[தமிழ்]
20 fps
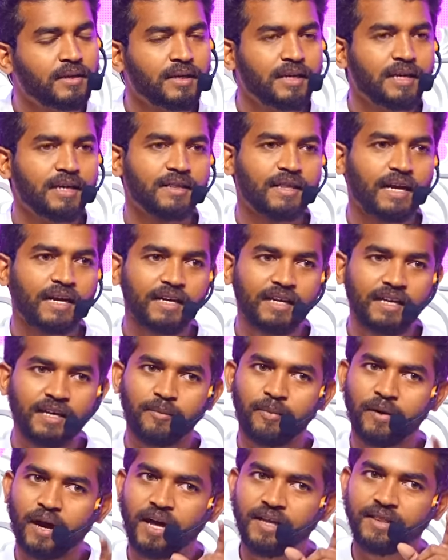எங்க தண்ணிய
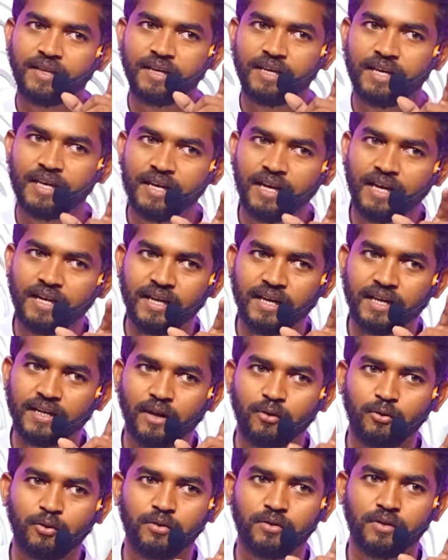பாத்திருக்கீங்களா இல்லையா எனக்கு
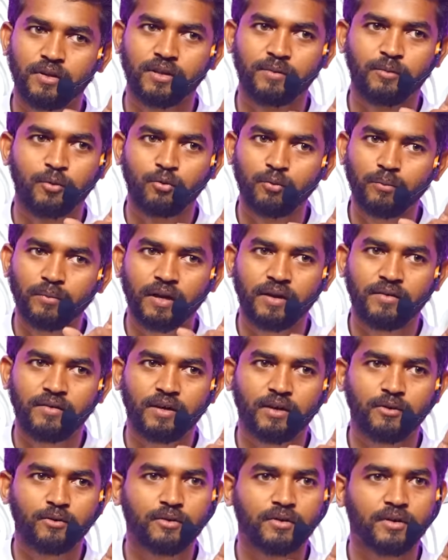டவுட் வருது இப்ப உண்மையாவே
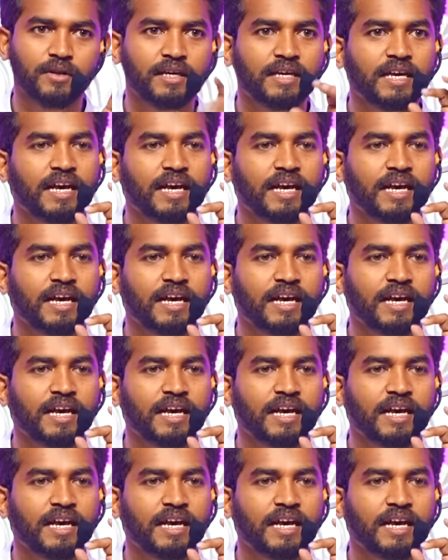டவுட் வருது